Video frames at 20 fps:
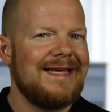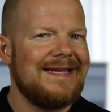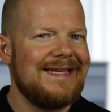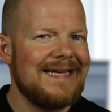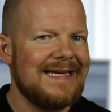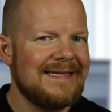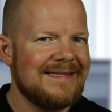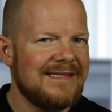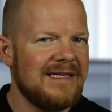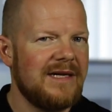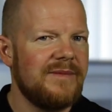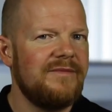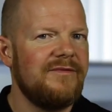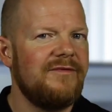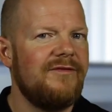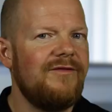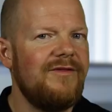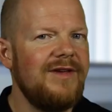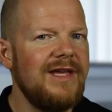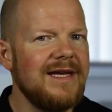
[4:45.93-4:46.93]
Jetzt
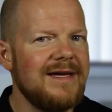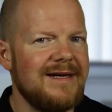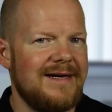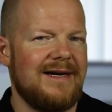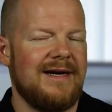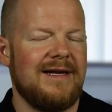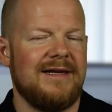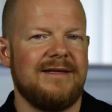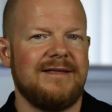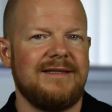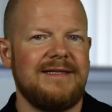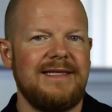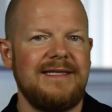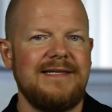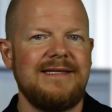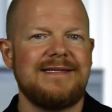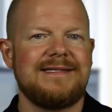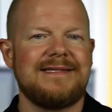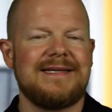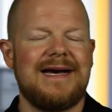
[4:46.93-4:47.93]
haben wir
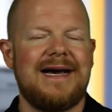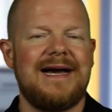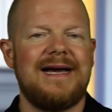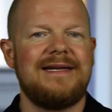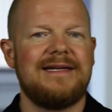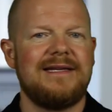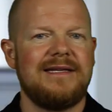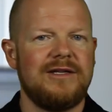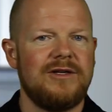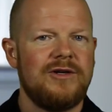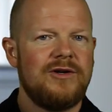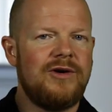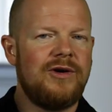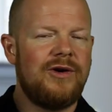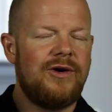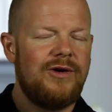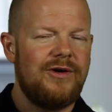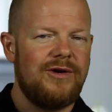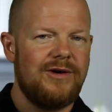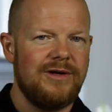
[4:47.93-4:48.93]
allerdings einen
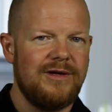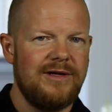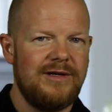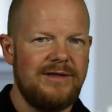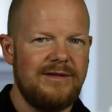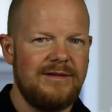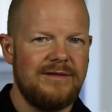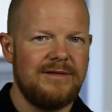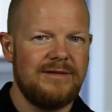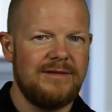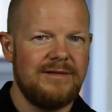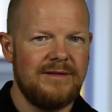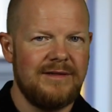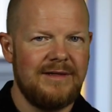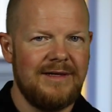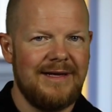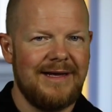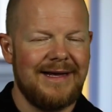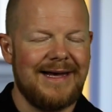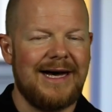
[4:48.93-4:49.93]
Call
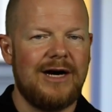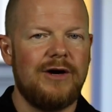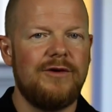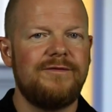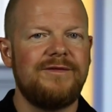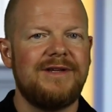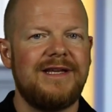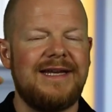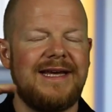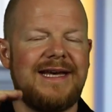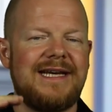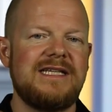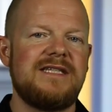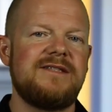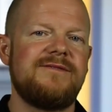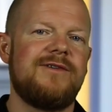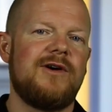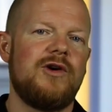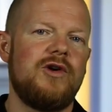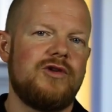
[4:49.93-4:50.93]
auf den
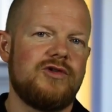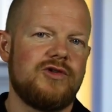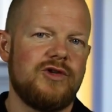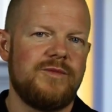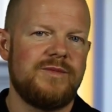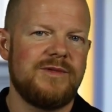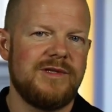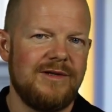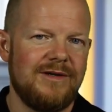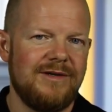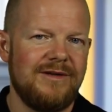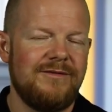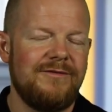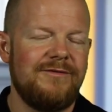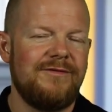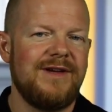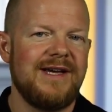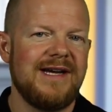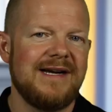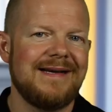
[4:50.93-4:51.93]
SVXY
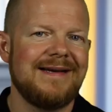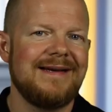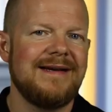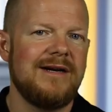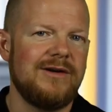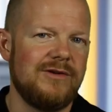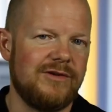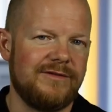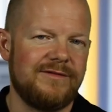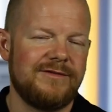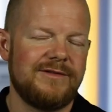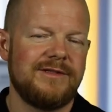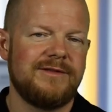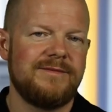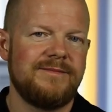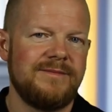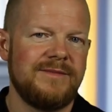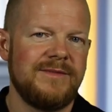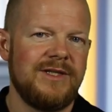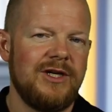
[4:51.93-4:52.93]
verkauft.
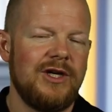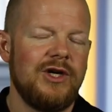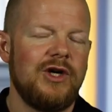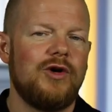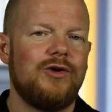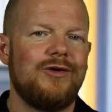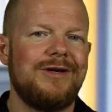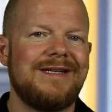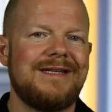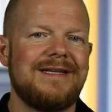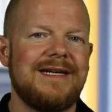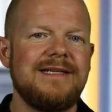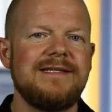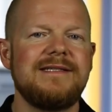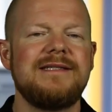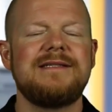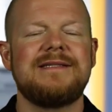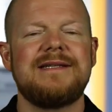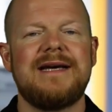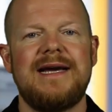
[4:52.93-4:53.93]
Und
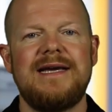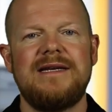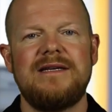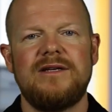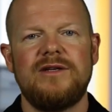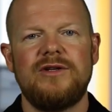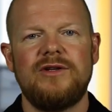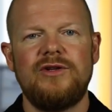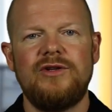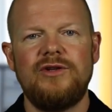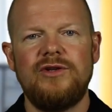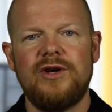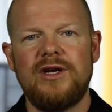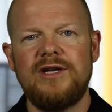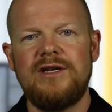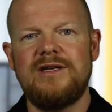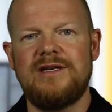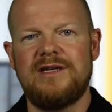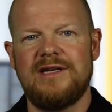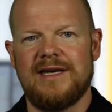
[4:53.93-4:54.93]
das ist ein
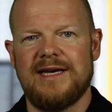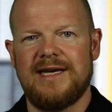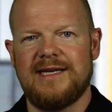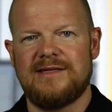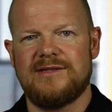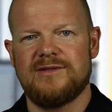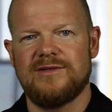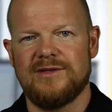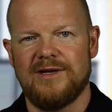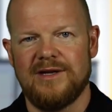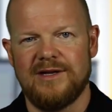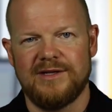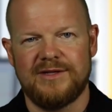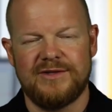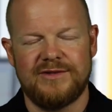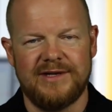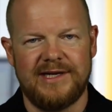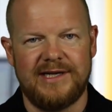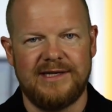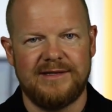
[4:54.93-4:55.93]
non-direktionaler
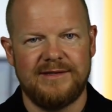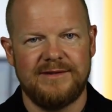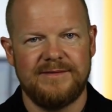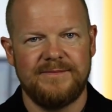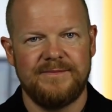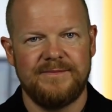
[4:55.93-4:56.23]
Trade.